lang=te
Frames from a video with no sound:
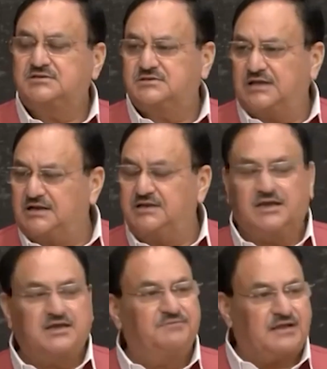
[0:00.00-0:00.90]

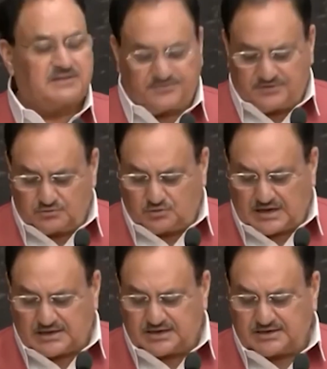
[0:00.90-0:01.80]
స్పందించారు పశ్చిమ
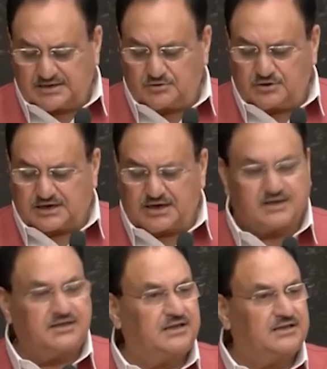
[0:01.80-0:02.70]
బెంగాల్లో మమతా
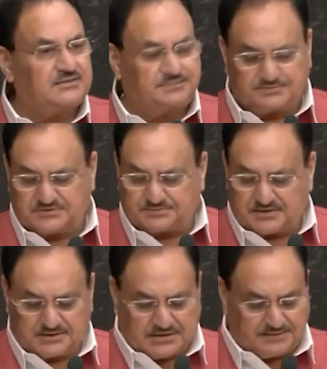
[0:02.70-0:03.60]
బెనర్జీ
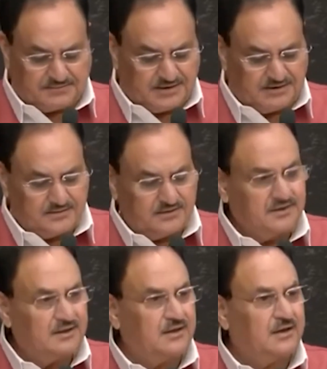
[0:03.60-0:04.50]
ప్రభుత్వంపై తీవ్ర
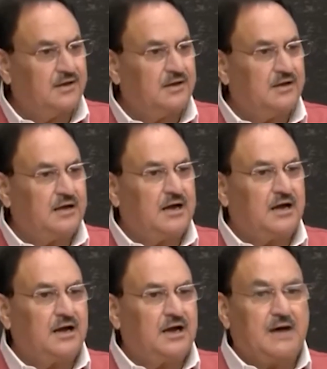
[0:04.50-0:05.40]
స్థాయిలో
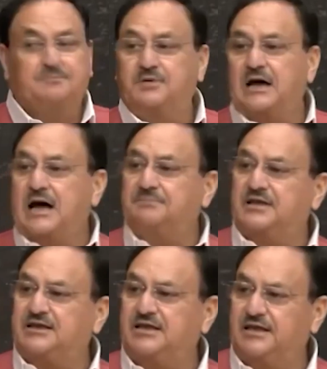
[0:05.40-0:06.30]
మండిపడ్డారు దీది
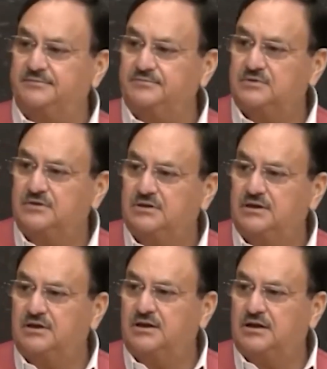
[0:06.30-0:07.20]
రాష్ట్రంలో
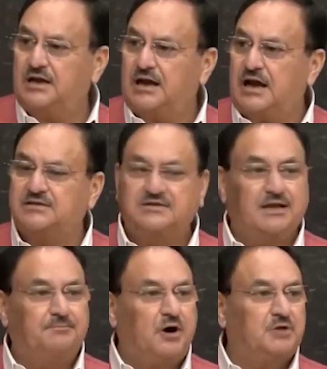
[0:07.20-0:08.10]
మహిళలు సురక్షితంగా
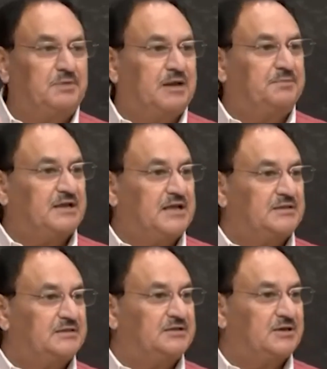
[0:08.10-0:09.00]
లేరని
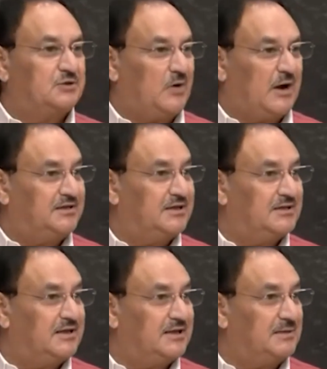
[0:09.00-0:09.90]
వ్యాఖ్యానించారు మతం
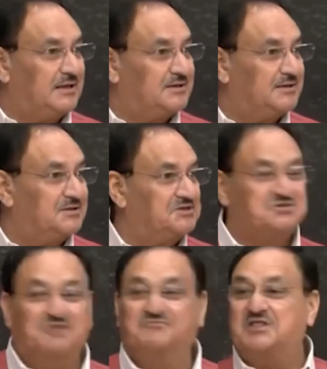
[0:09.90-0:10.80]
పేరుతో చేస్తున్న
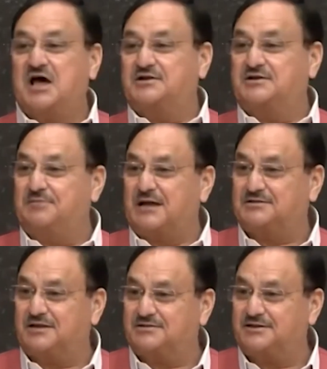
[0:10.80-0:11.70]
క్రూరత్వానికి
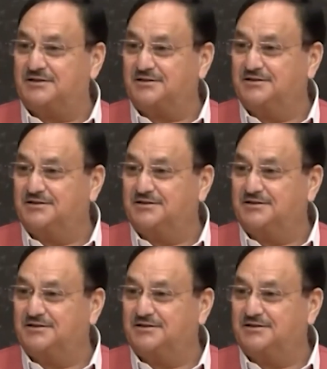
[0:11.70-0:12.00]
ఈ ఘటన